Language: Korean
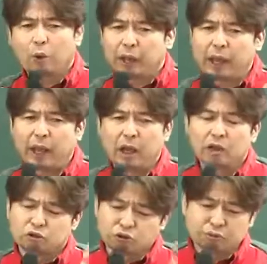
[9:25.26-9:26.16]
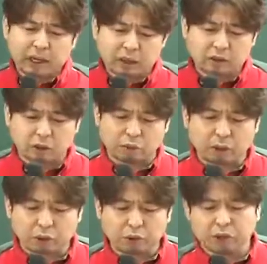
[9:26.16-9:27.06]
올해 2배를 정말
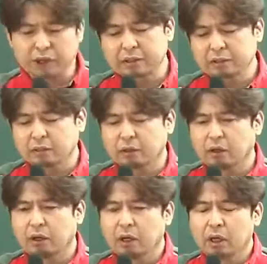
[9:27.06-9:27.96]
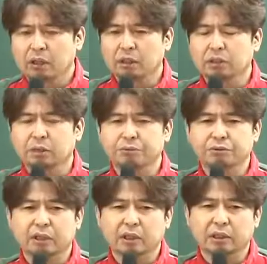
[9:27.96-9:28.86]
노력을 했어요. 근데
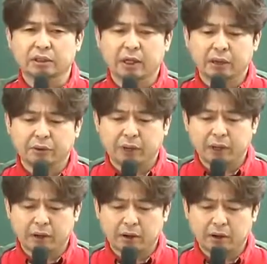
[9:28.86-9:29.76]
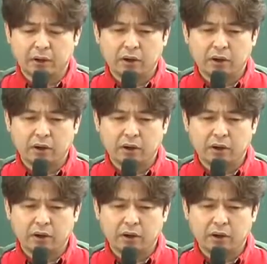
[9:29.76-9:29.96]
점수가 그대로예요.